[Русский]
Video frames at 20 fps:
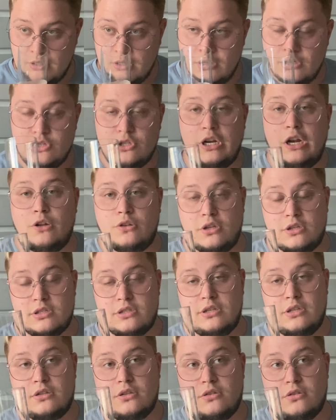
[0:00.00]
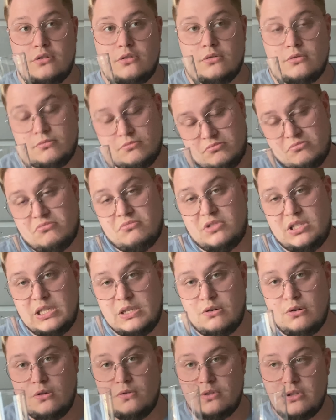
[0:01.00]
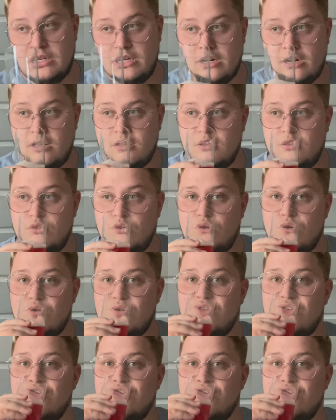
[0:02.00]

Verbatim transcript: Жаль, у нас нет э, дикого винограда, но...